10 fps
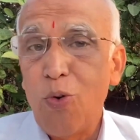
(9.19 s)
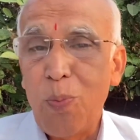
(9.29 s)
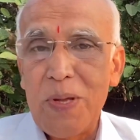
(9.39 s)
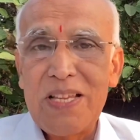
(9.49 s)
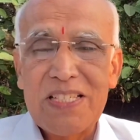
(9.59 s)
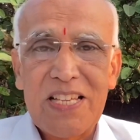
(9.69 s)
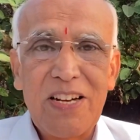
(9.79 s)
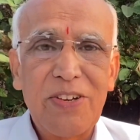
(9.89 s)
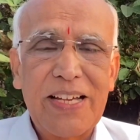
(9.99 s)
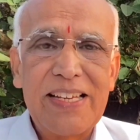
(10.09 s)

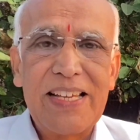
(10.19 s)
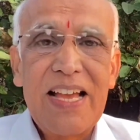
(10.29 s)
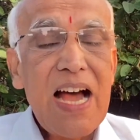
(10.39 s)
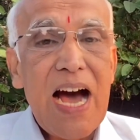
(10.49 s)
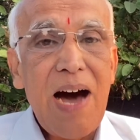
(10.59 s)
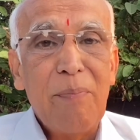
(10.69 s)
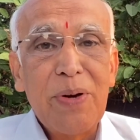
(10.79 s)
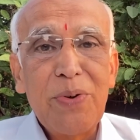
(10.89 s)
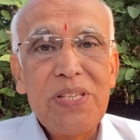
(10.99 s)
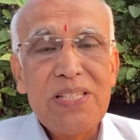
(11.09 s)
ఉపన్యాసాలలో కానీ అమ్మ
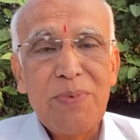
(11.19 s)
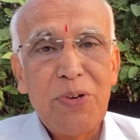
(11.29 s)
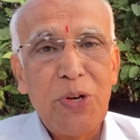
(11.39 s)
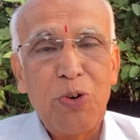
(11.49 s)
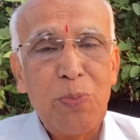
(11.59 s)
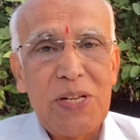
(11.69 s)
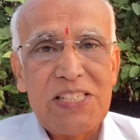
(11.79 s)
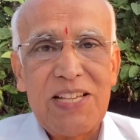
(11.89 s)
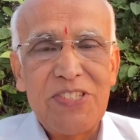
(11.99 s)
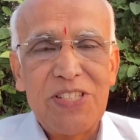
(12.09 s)
గురించే మనం ఎక్కువ
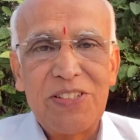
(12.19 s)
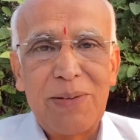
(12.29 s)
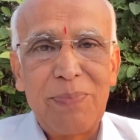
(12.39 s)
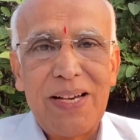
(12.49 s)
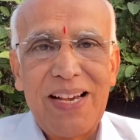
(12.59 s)
ప్రస్తావిస్తాం తప్ప